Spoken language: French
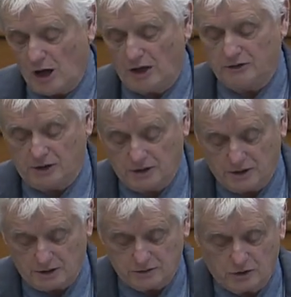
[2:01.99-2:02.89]
Je
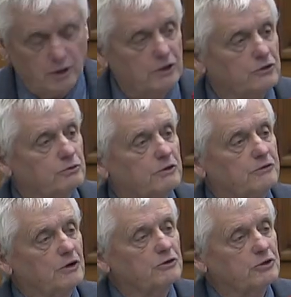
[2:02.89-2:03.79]
propose
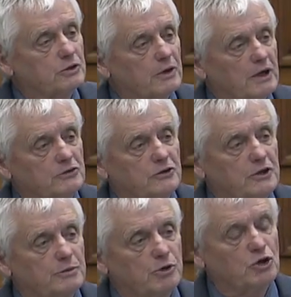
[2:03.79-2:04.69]
qu'on envisage
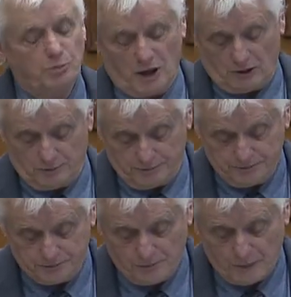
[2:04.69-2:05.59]
de l'élargir